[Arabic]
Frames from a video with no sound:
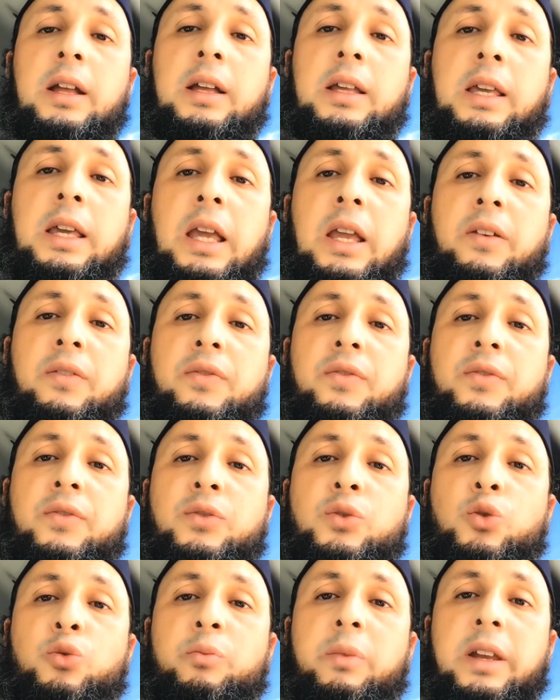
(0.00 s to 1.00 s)
كيف
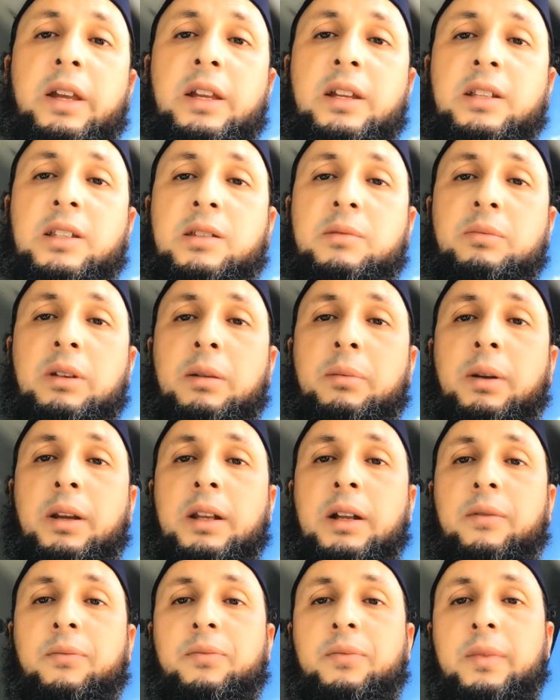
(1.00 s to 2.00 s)
تميز ما
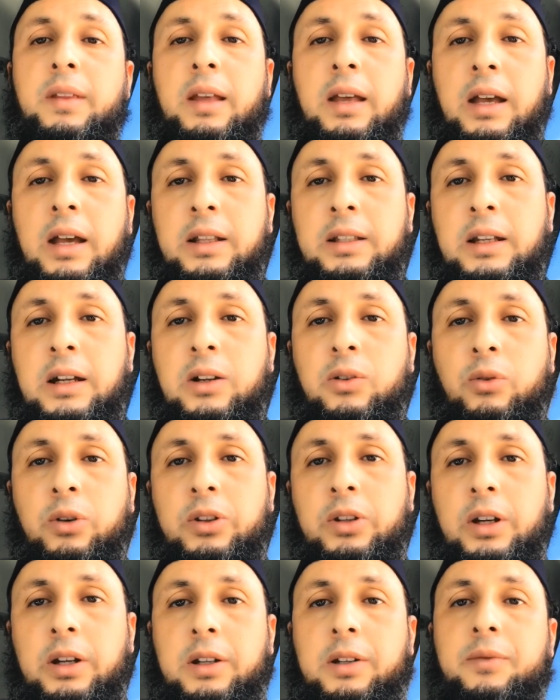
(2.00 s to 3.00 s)
بين هذا
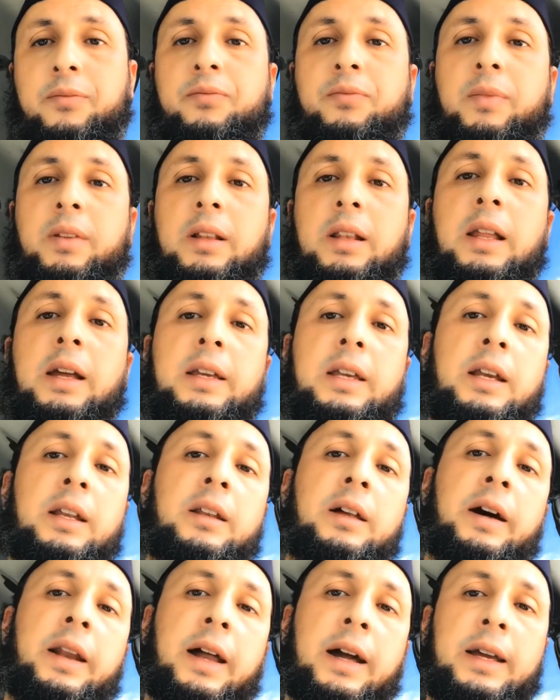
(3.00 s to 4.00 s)
وذاك لكن
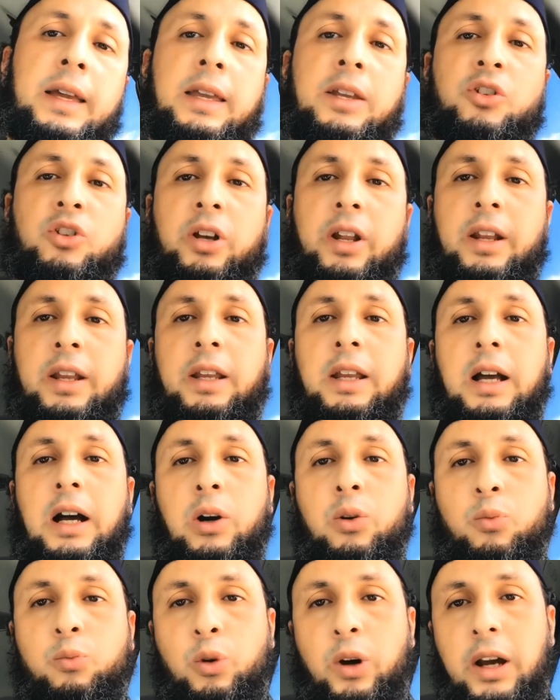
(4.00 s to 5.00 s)
راقي شرعي
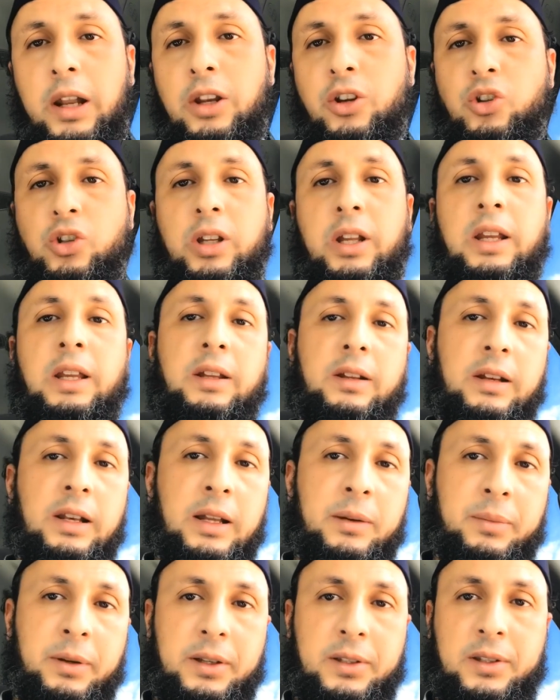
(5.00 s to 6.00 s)
أو معالج شرعي
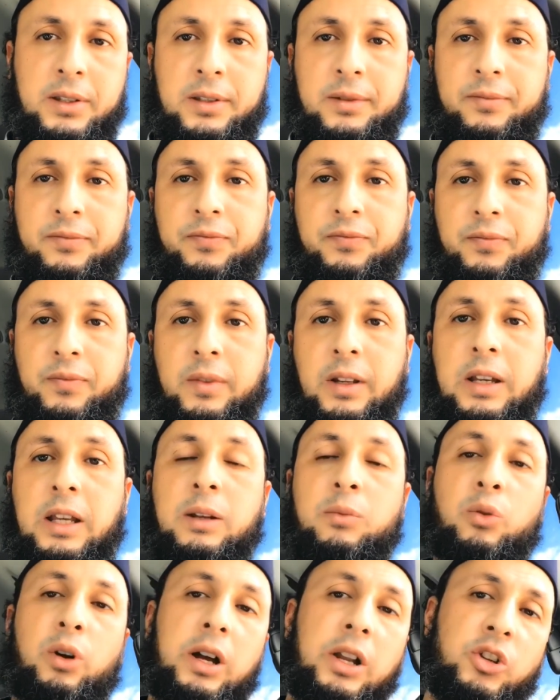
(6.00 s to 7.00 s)
لا بأس لكن
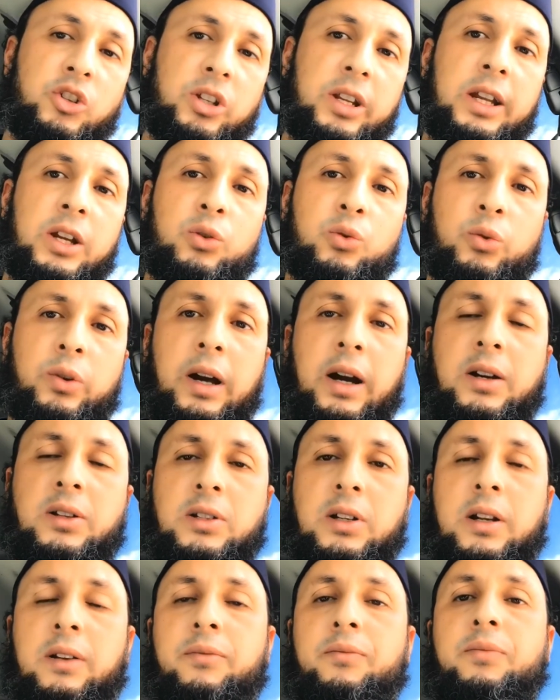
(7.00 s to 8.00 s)
المعالج الشرعي يكون
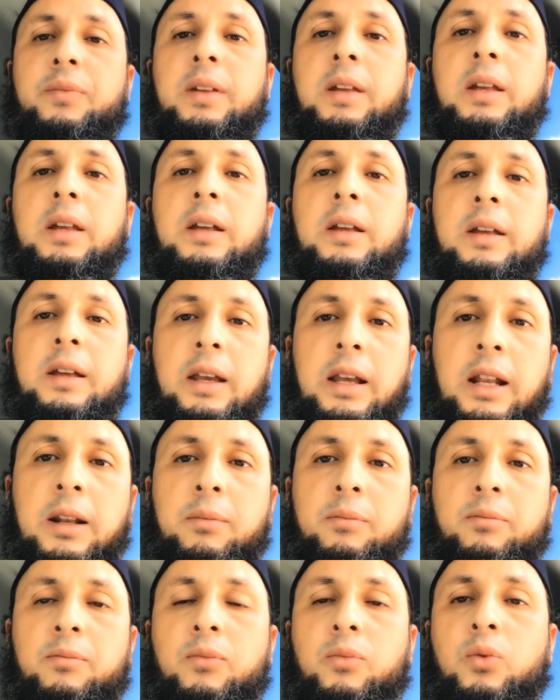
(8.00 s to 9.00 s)
أكثر
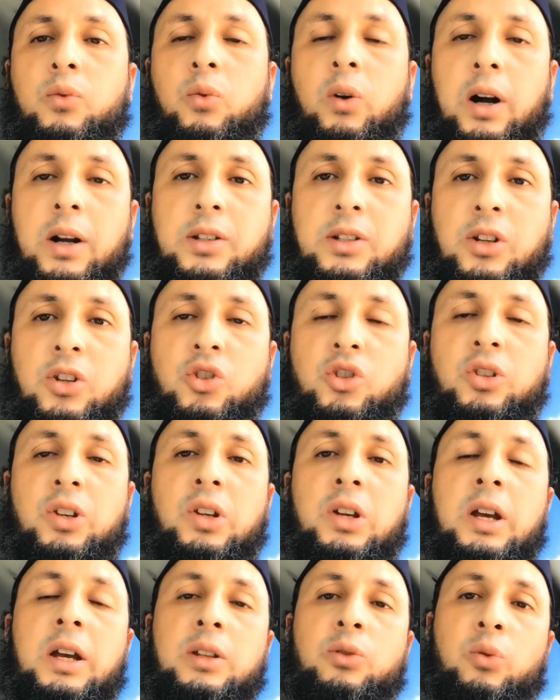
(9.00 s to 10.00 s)
علم وأكثر
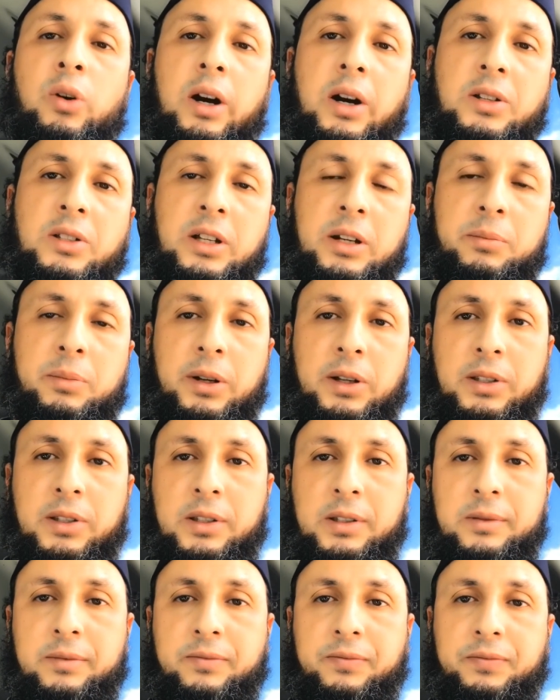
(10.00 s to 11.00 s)
اجتهاد وأكثر بحث